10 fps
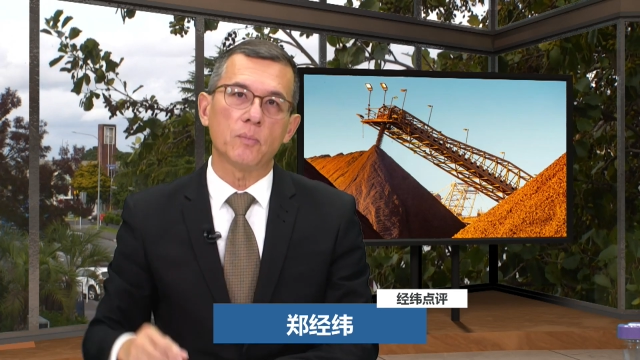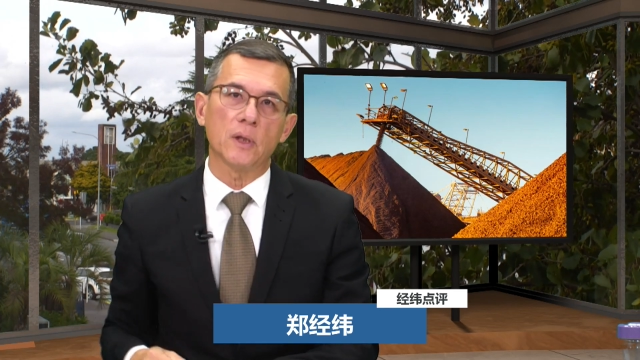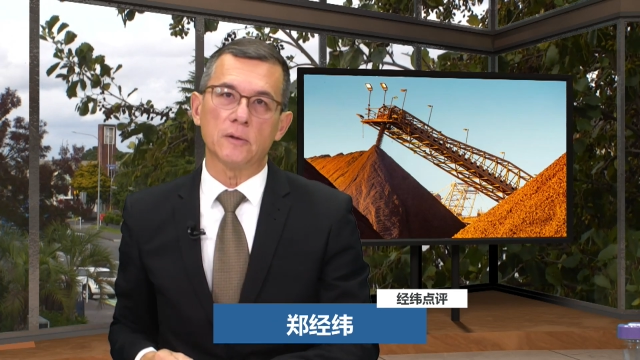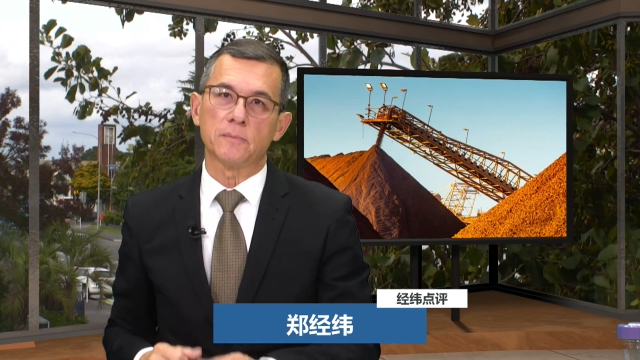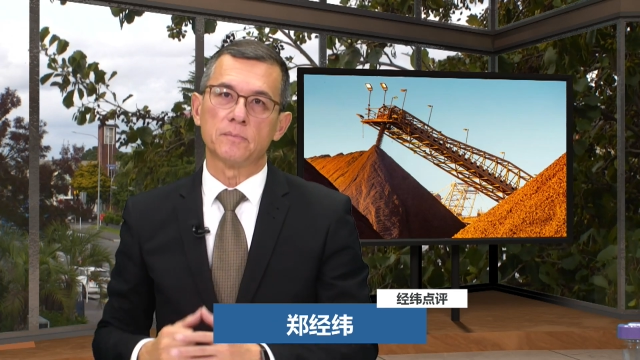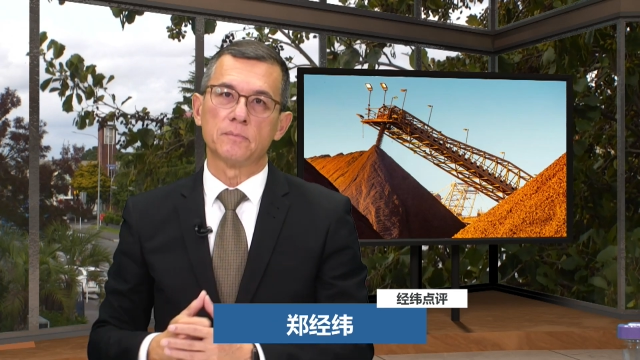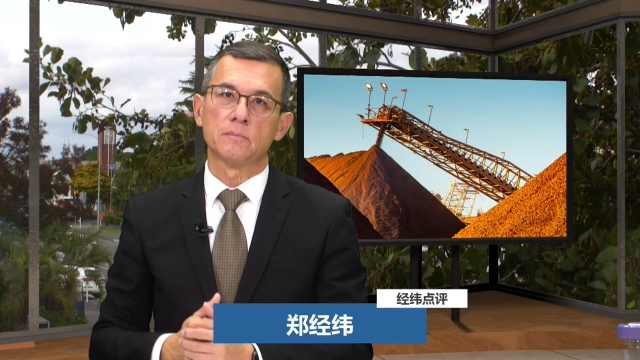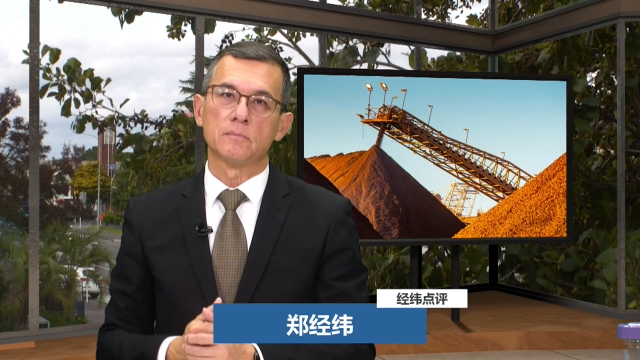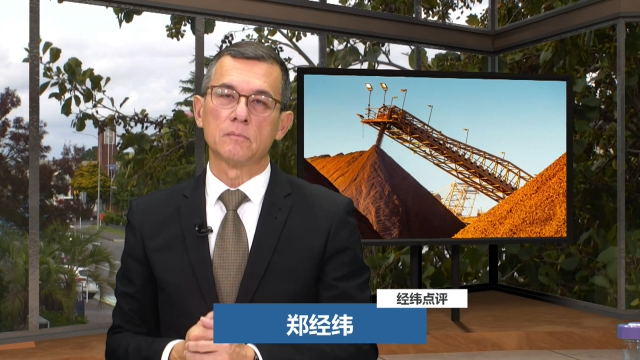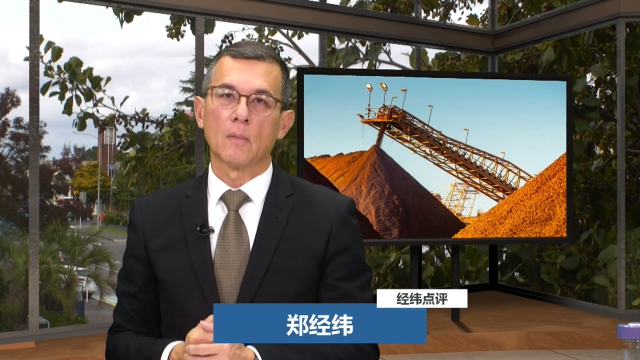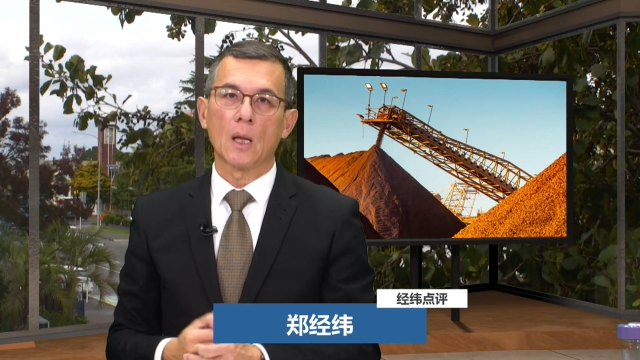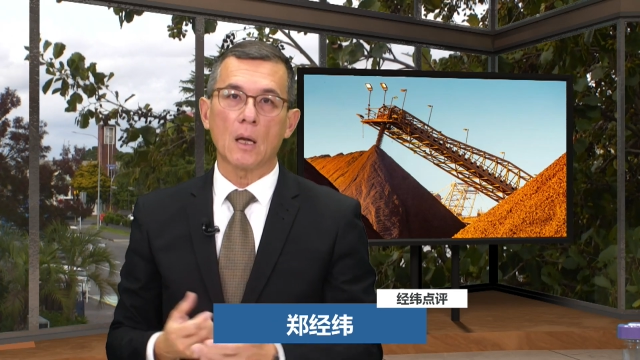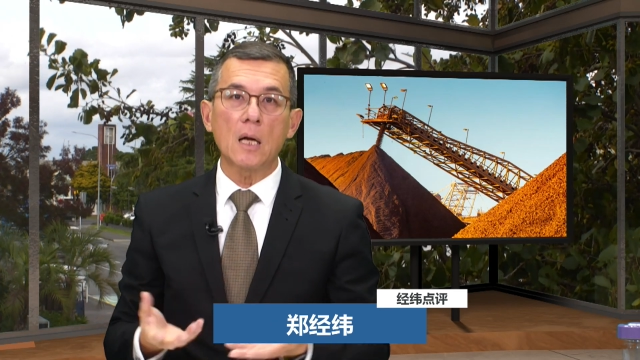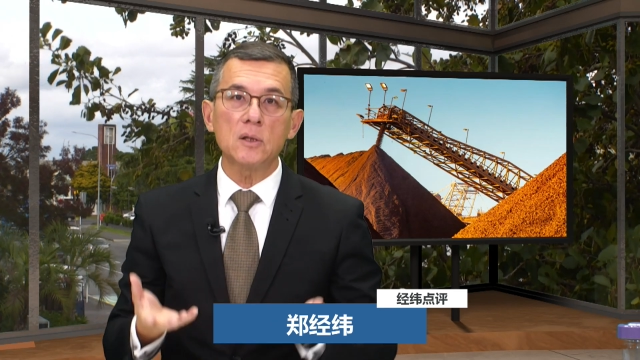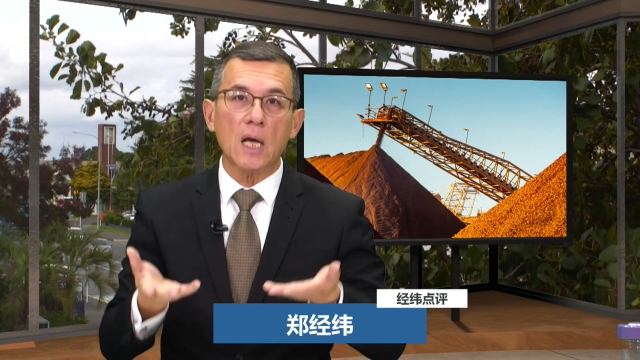币，
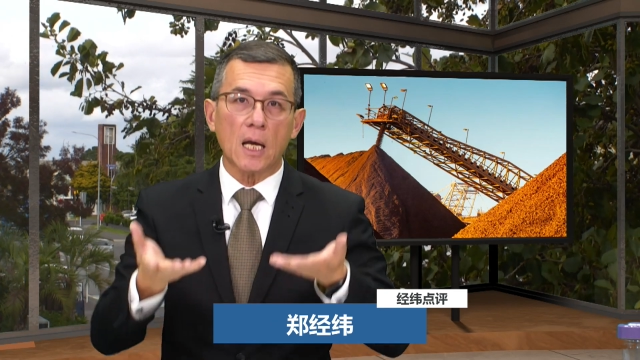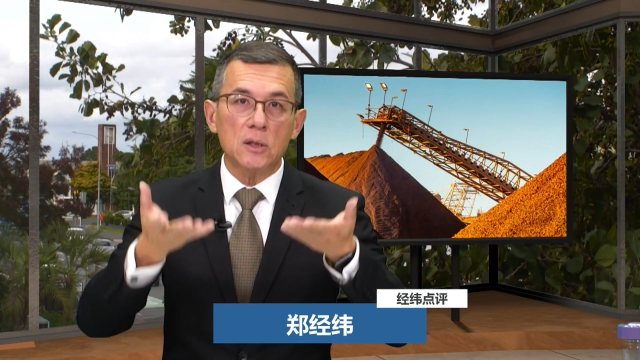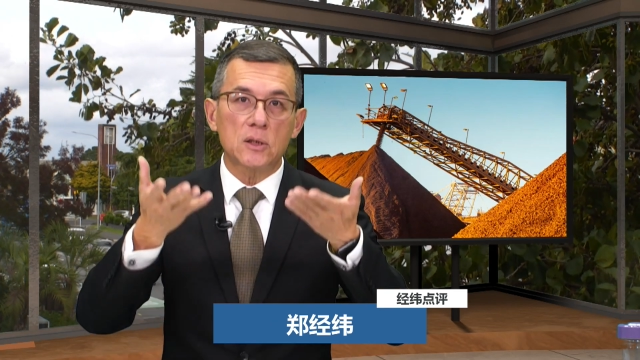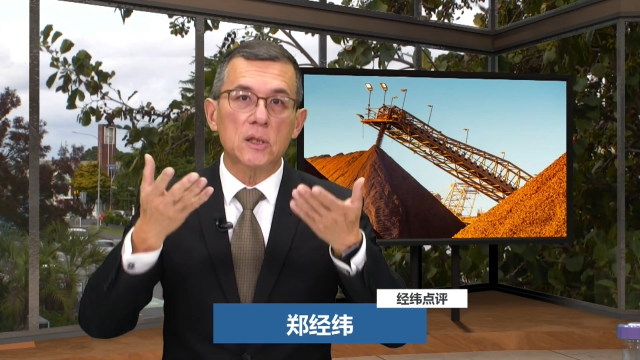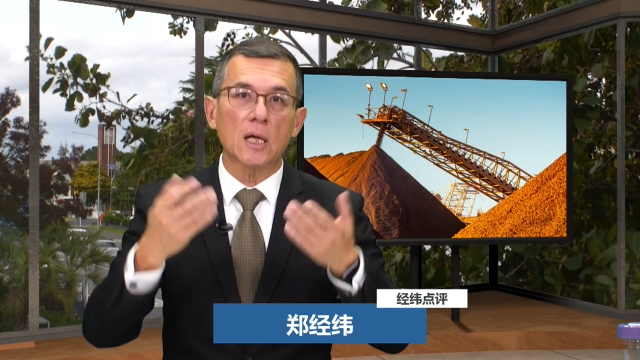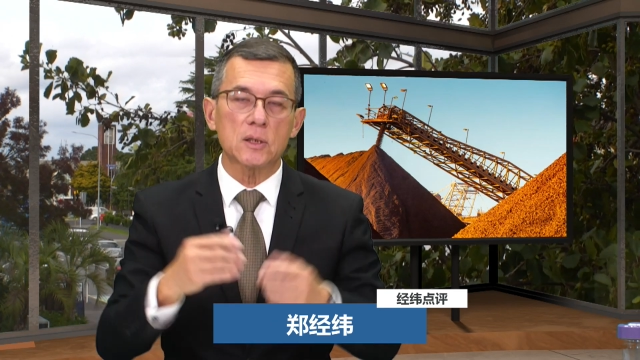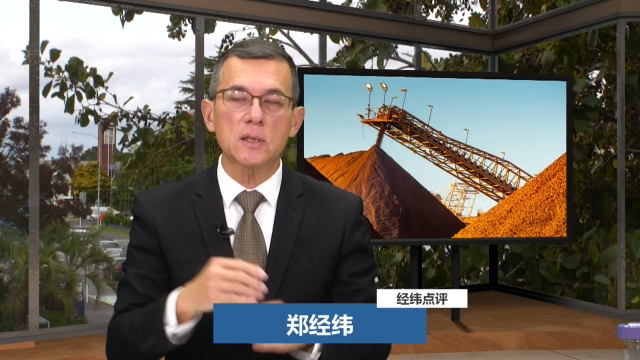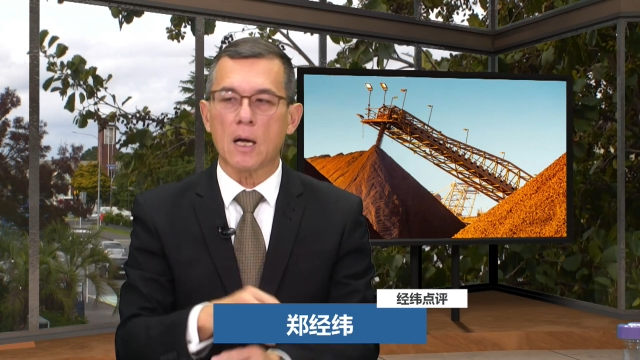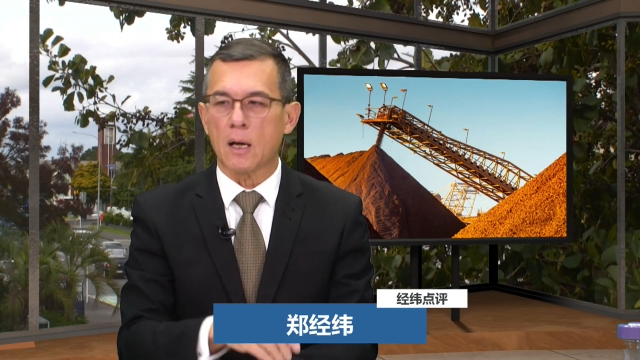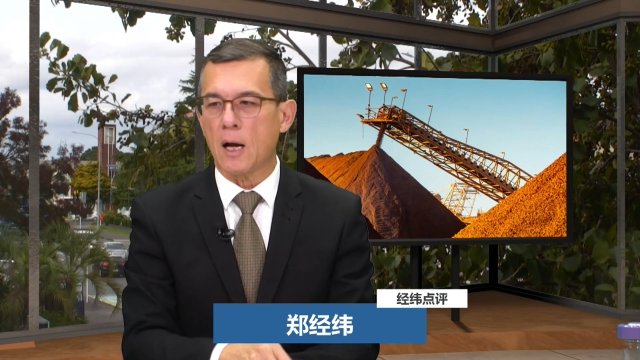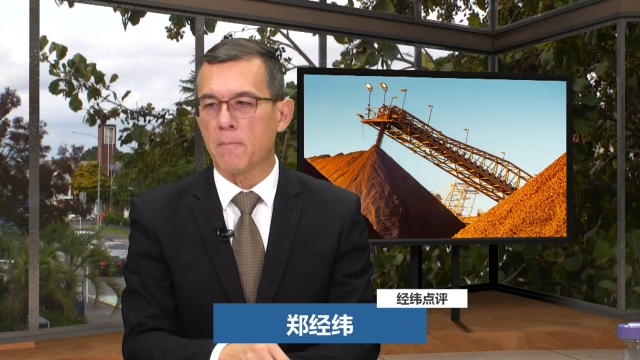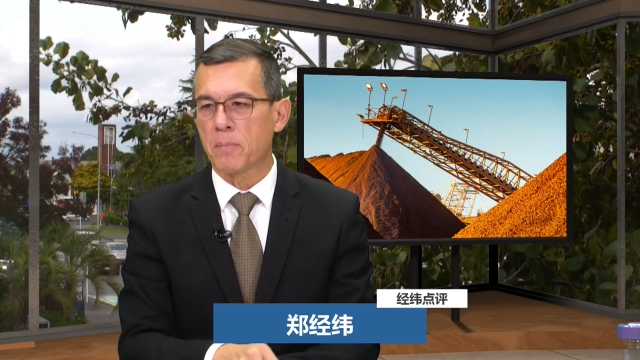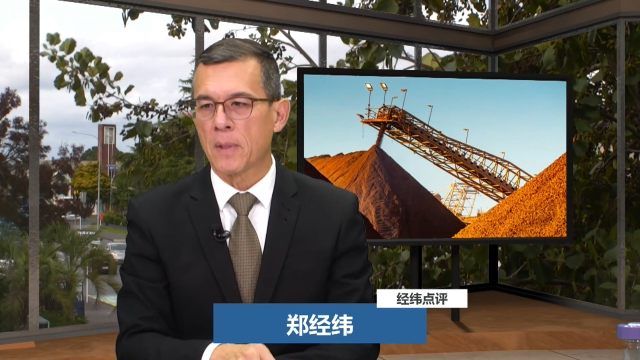钢价一直在上哈。